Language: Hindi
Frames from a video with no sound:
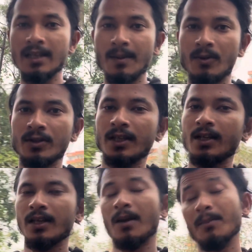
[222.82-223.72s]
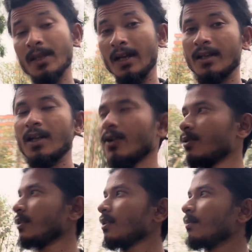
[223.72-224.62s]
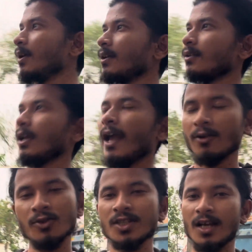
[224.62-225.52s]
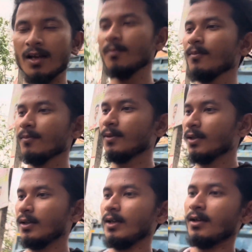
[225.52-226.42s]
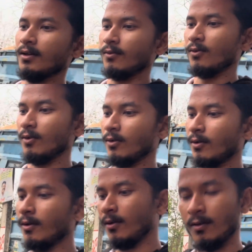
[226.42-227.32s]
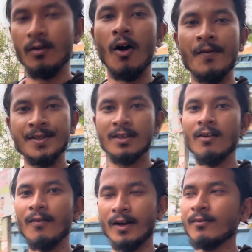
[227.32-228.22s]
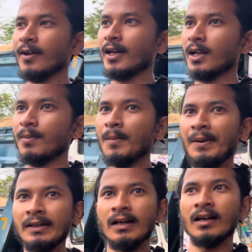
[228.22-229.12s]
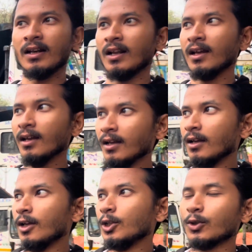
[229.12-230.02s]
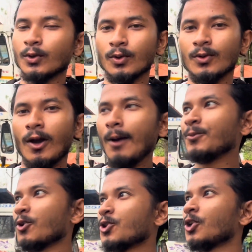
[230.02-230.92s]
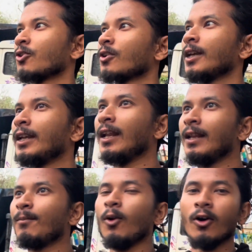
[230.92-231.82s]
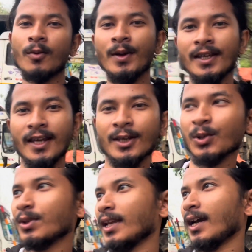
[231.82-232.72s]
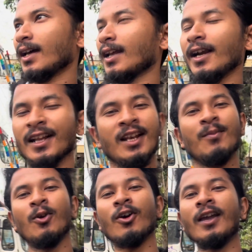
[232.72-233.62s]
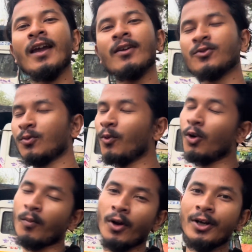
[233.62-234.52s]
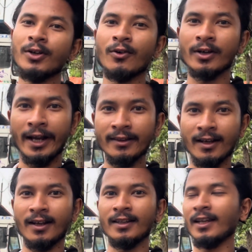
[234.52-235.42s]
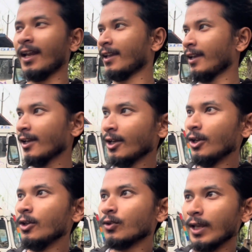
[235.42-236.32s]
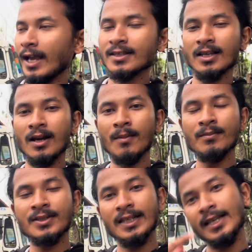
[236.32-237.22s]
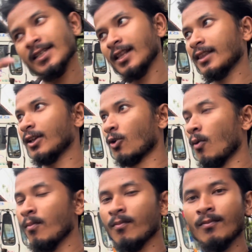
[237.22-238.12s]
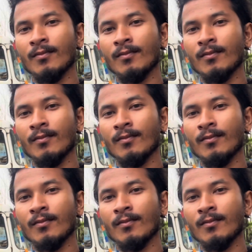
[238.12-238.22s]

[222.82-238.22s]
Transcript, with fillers: कि आप लोग देखा कि हम थाना आए हुए थे बट है कुछ काम वो ऑफिशियल वर्क वगैरह पेपर का करना है तो आप सोच रहे होंगे कि डेली ब्लॉग में ये क्यों दिखा रहा है डेली ब्लॉग है गुड मॉर्निंग टू गुड नाइट तक का दिखाएंगे तो यहाँ से हम सीधे चलते रूम